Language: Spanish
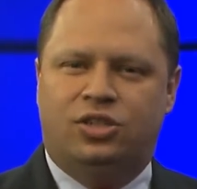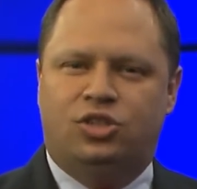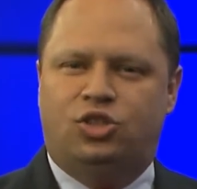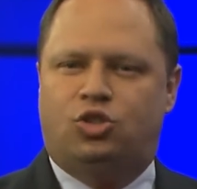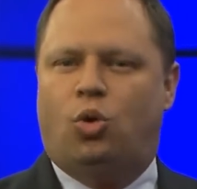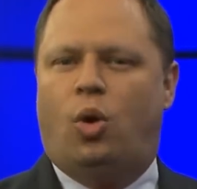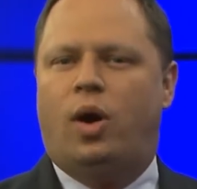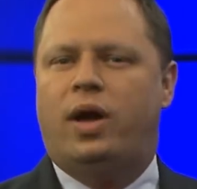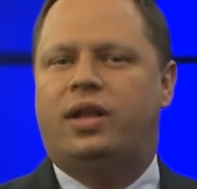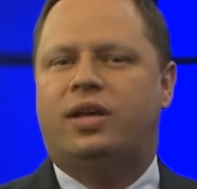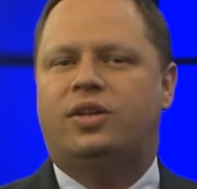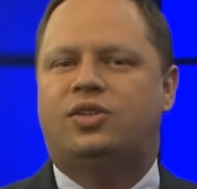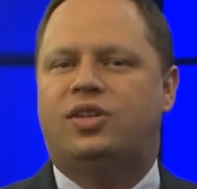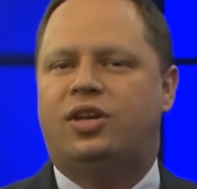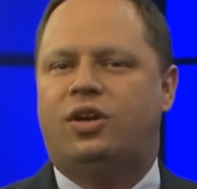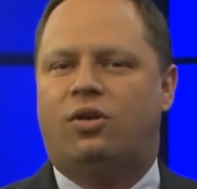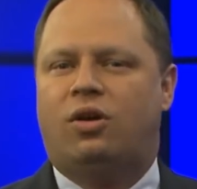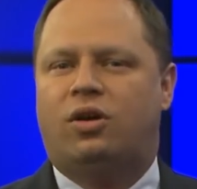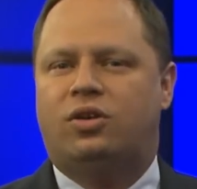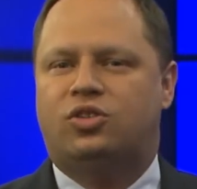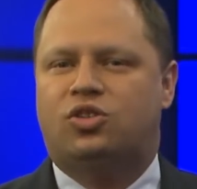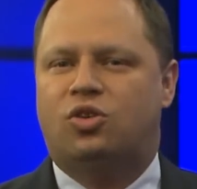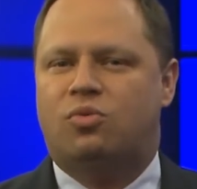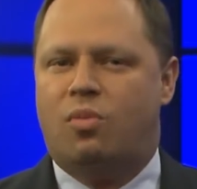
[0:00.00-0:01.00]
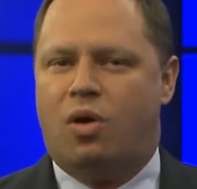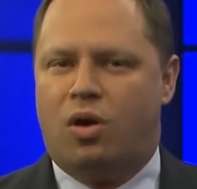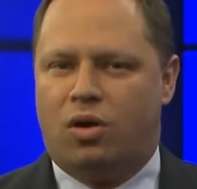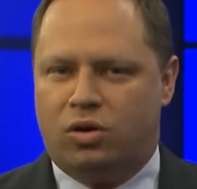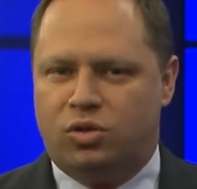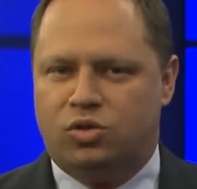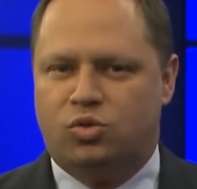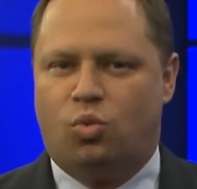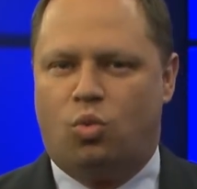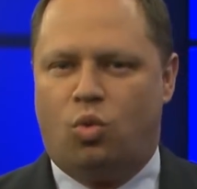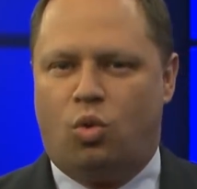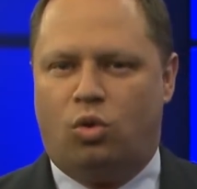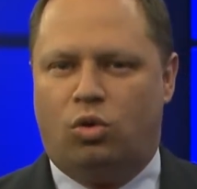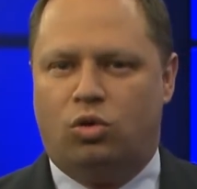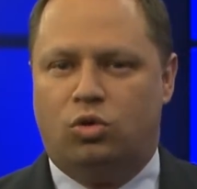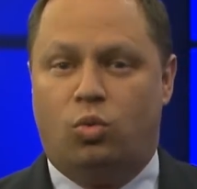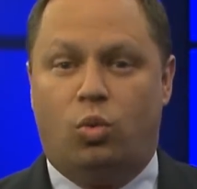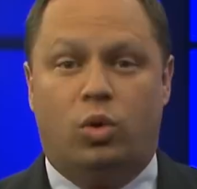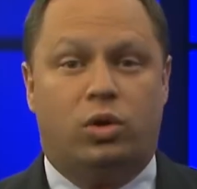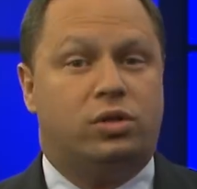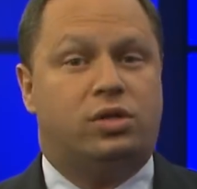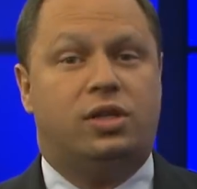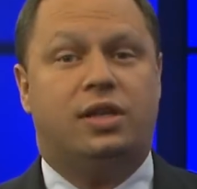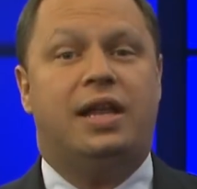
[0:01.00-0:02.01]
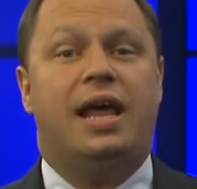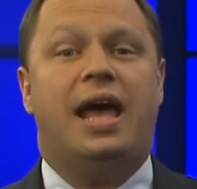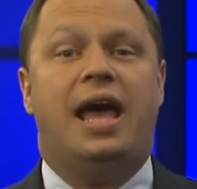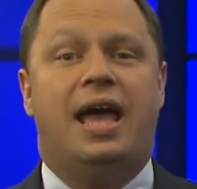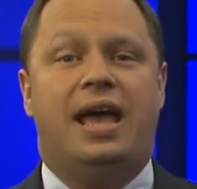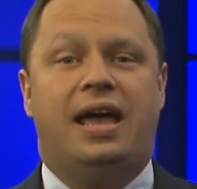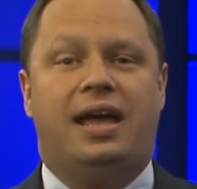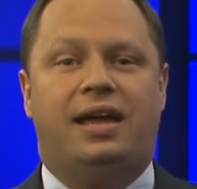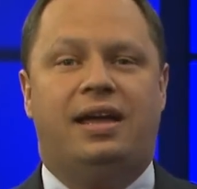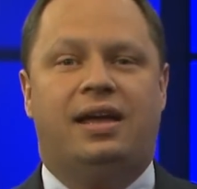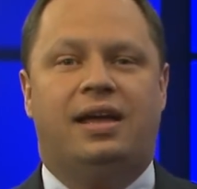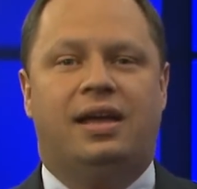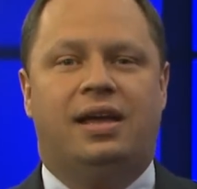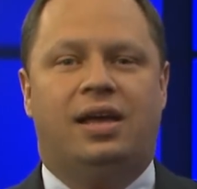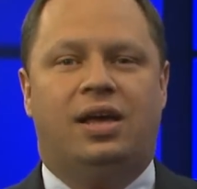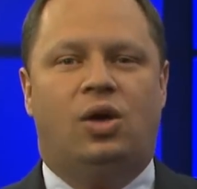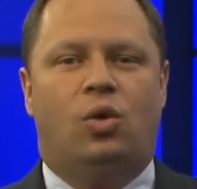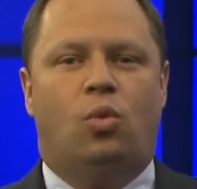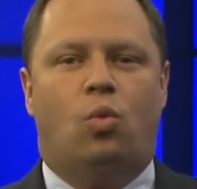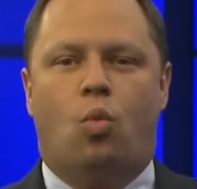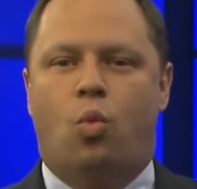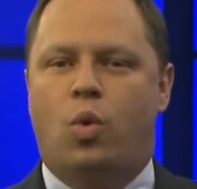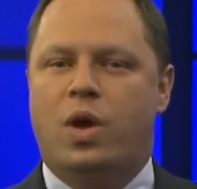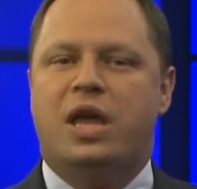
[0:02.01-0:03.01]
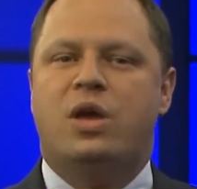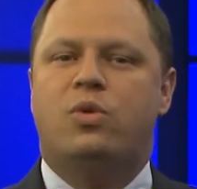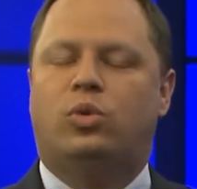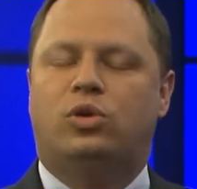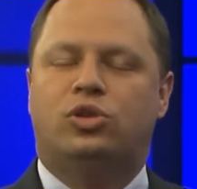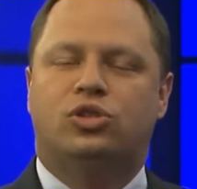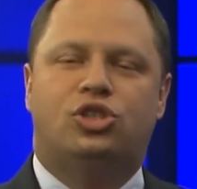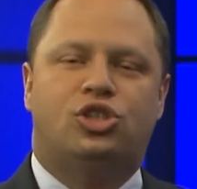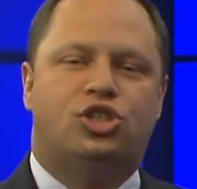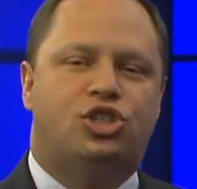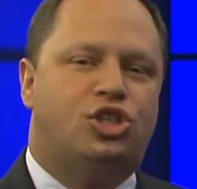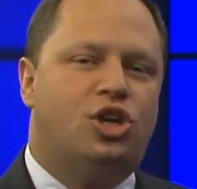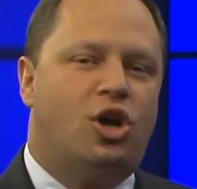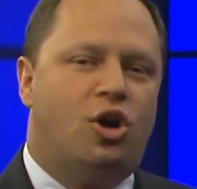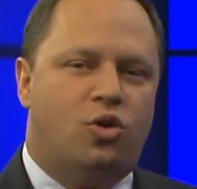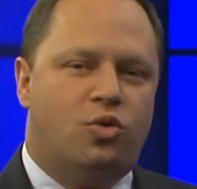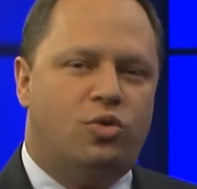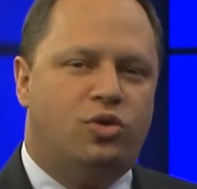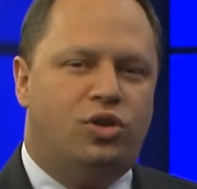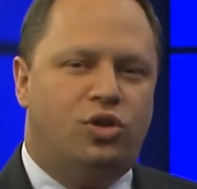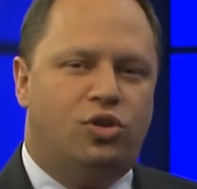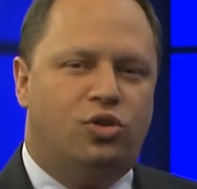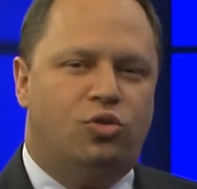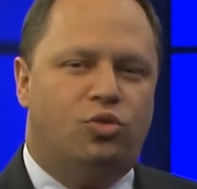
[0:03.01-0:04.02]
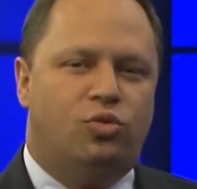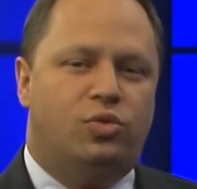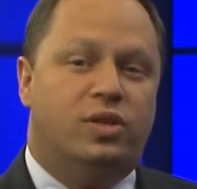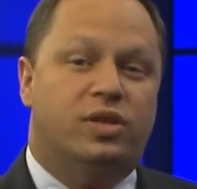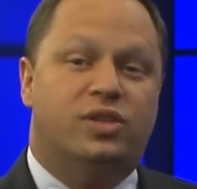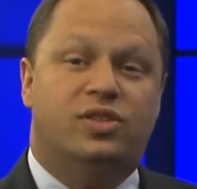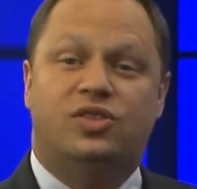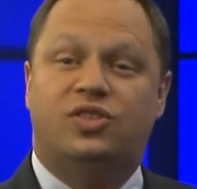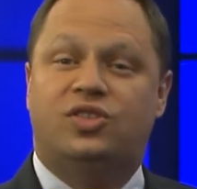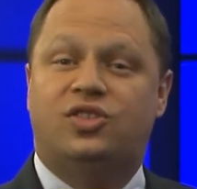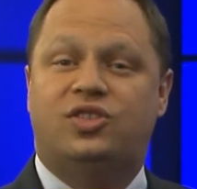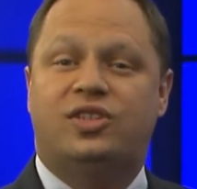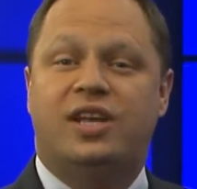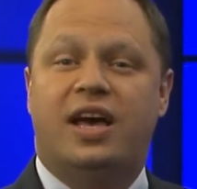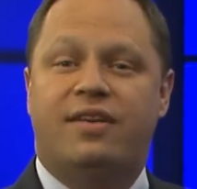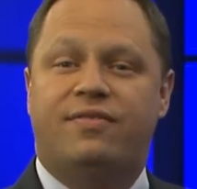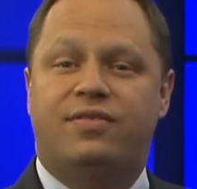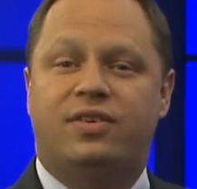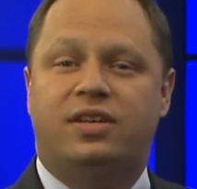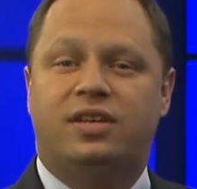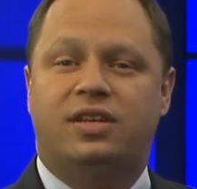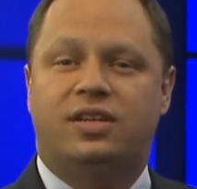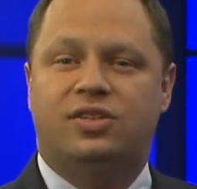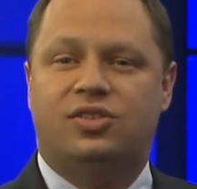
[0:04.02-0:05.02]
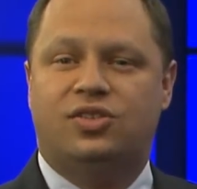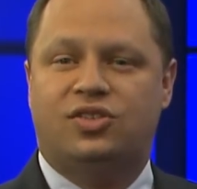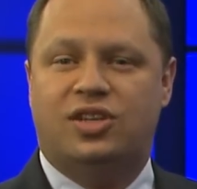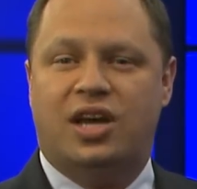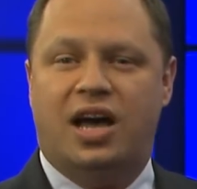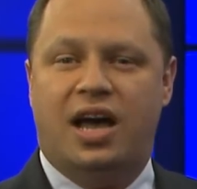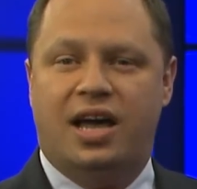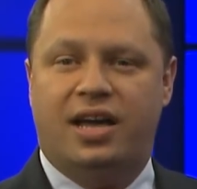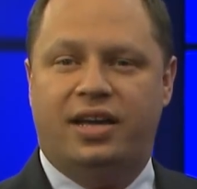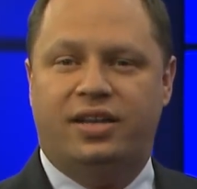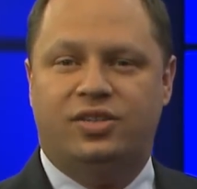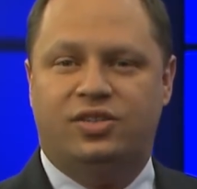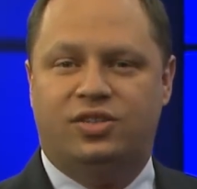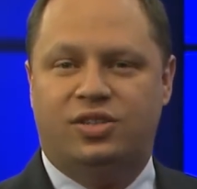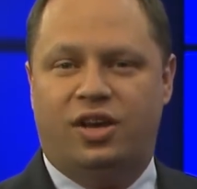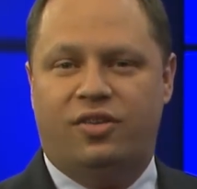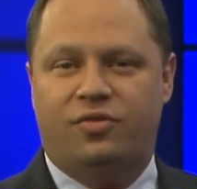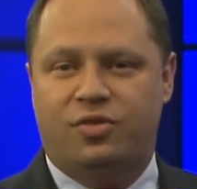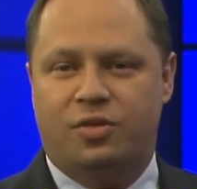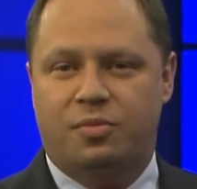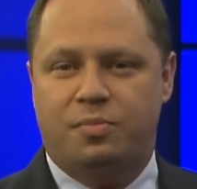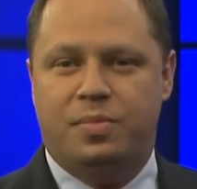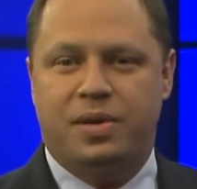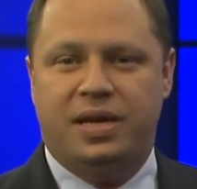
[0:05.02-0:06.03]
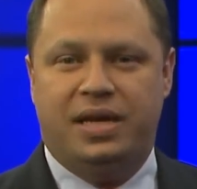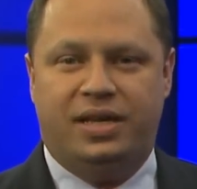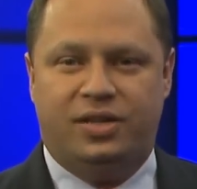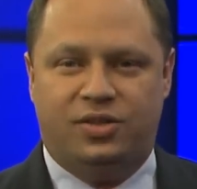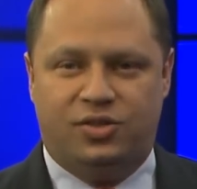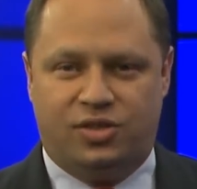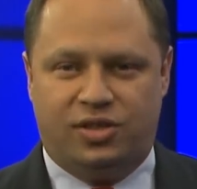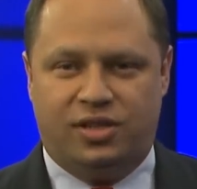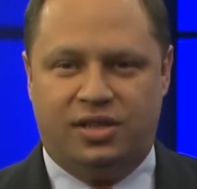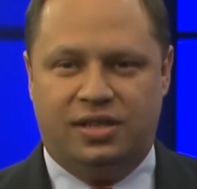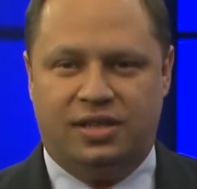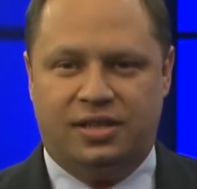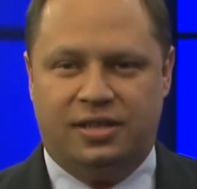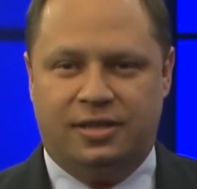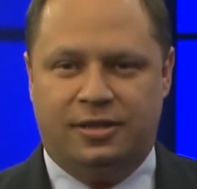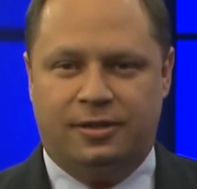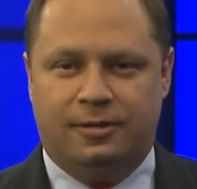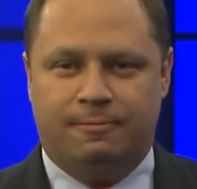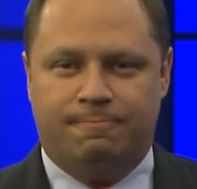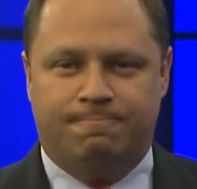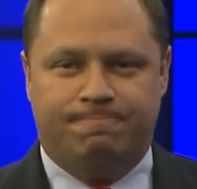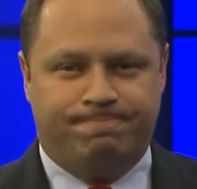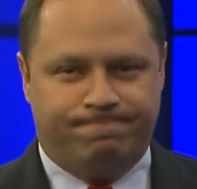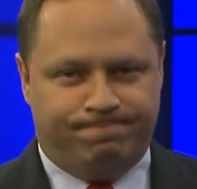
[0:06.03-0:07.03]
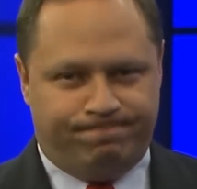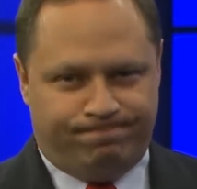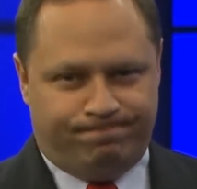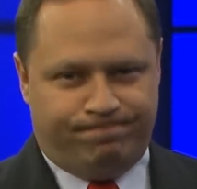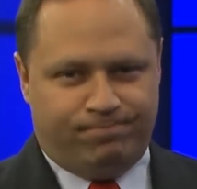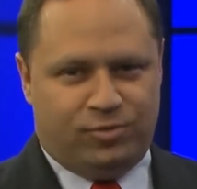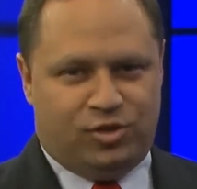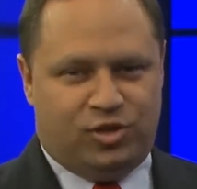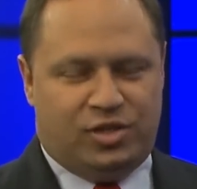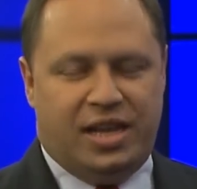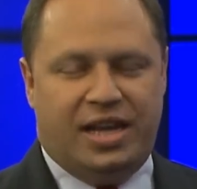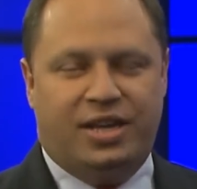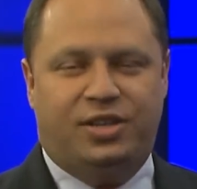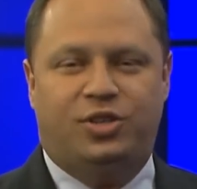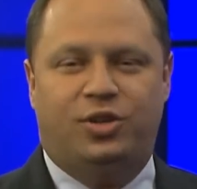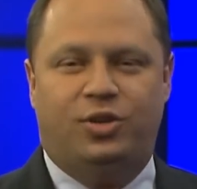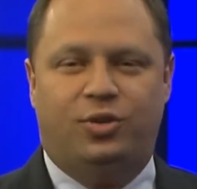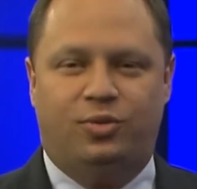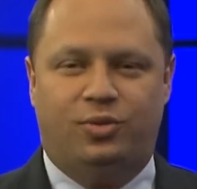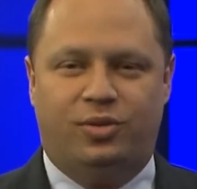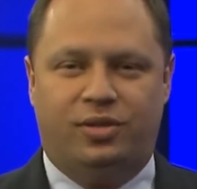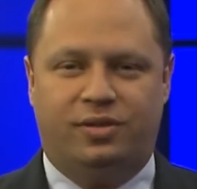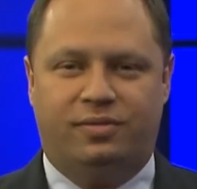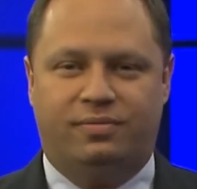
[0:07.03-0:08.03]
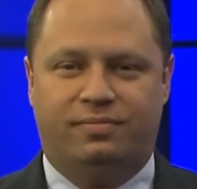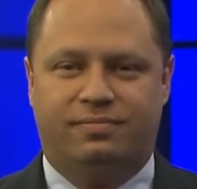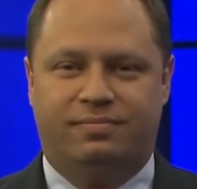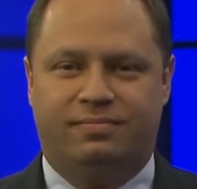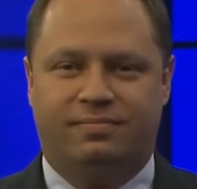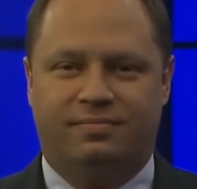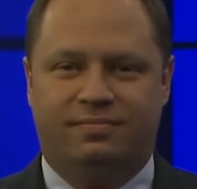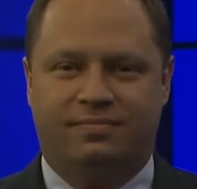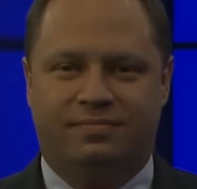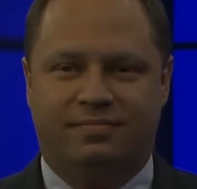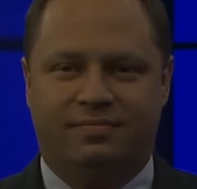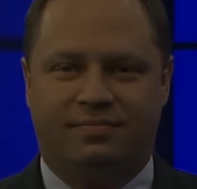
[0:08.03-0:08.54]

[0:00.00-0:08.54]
Síganos aquí en el mundo de mañana donde hoy le revelaremos siete señales de la bestia. Acompáñenos.